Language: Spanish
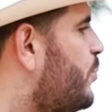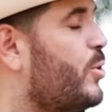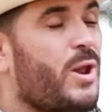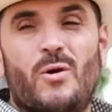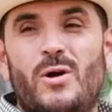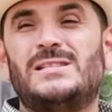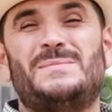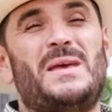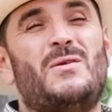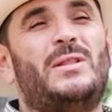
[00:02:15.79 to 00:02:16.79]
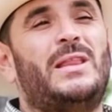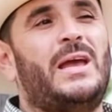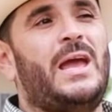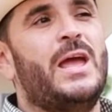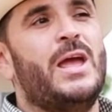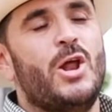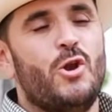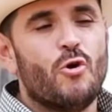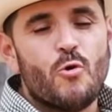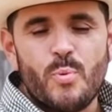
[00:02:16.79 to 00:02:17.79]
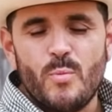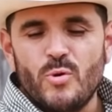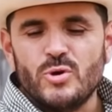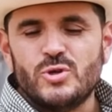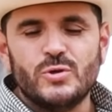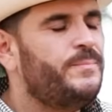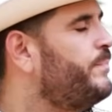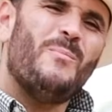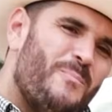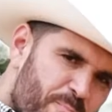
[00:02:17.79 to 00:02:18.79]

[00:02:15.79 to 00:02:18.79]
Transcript: ponedoras y me di cuenta que no ocupo mucho. Bueno,